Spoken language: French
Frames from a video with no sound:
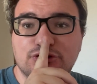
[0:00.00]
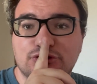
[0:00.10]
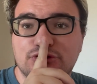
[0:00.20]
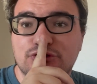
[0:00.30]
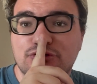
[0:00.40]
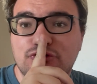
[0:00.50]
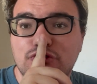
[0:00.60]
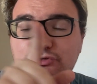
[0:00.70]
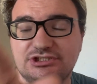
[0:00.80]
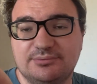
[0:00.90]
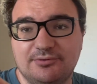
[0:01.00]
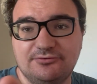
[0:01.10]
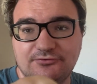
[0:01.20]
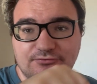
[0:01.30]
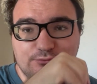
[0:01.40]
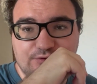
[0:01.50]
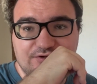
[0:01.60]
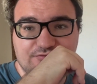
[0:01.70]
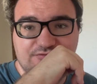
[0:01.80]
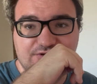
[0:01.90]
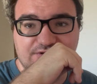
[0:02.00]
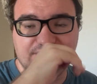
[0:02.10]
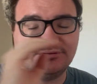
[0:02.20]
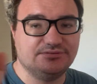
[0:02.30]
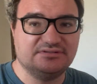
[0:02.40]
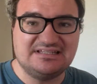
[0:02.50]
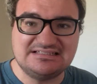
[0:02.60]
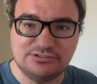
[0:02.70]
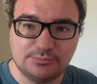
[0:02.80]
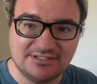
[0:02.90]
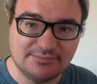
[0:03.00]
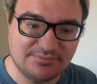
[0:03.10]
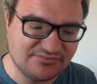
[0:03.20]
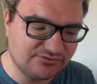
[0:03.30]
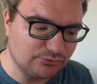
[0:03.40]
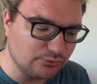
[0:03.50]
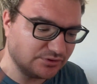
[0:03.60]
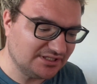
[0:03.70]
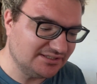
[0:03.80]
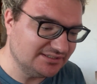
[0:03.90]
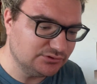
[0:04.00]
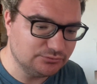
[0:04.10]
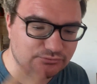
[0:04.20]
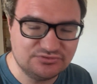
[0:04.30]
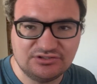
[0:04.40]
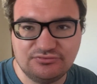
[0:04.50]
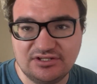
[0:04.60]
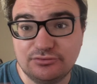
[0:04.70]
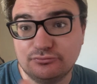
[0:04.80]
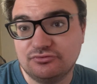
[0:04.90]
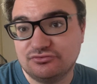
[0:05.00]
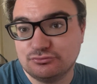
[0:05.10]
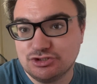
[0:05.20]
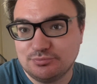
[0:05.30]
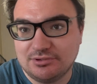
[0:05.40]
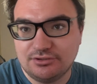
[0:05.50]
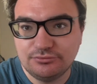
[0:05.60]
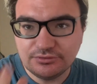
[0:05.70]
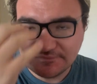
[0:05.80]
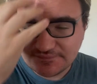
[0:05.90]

Euh, du coup, j'ai pas eu le temps de tourner le vlog euh, cette semaine parce que canicule, tout ça, tout ça, de toute façon, j'ai pas lu.